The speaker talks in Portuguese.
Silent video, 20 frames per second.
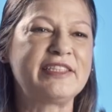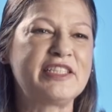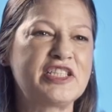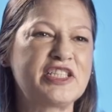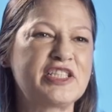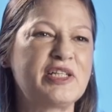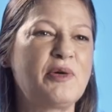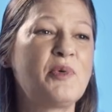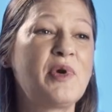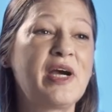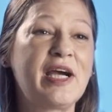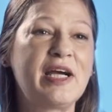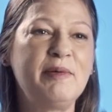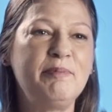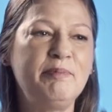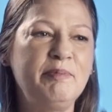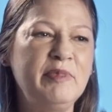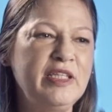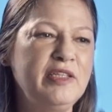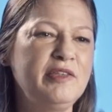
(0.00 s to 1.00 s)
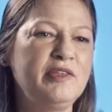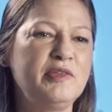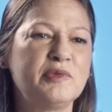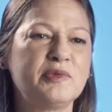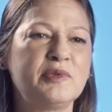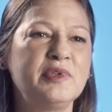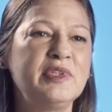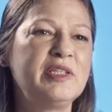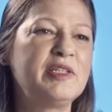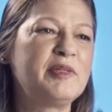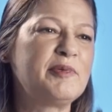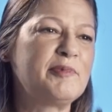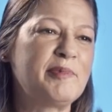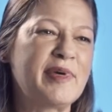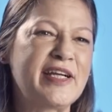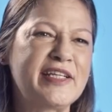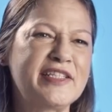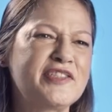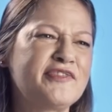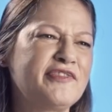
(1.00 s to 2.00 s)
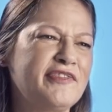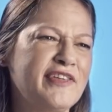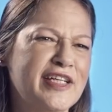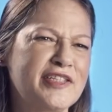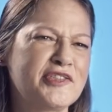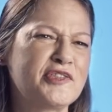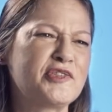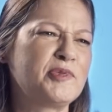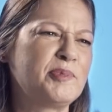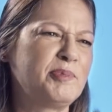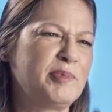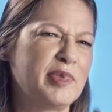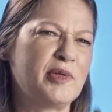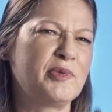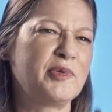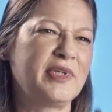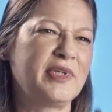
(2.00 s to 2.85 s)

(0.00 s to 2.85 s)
deixar o caminho mais fácil para